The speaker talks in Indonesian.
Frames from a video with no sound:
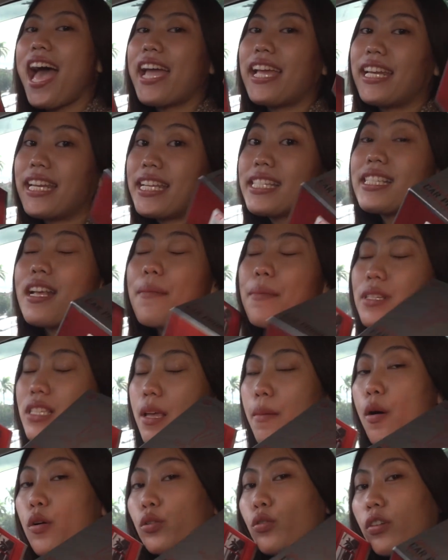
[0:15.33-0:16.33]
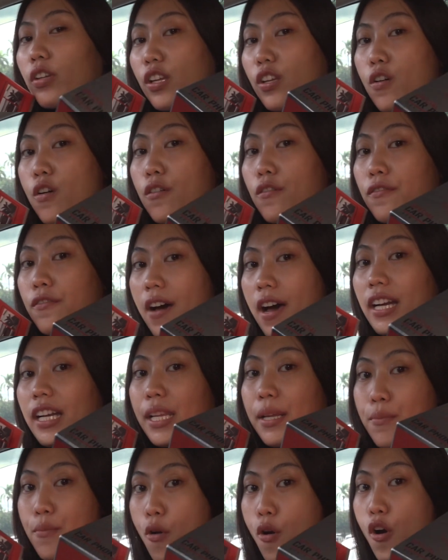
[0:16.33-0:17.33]
Ini sama-sama untuk Innova
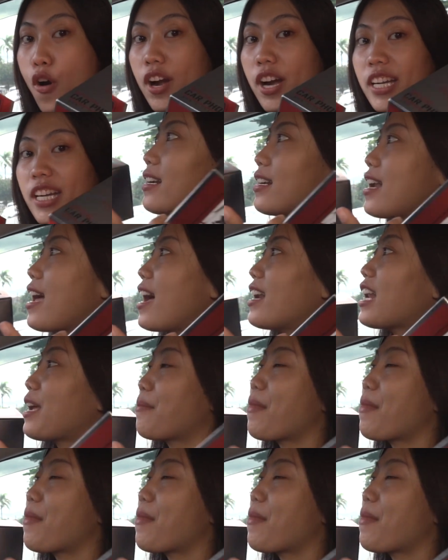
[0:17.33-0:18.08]
Reborn Dan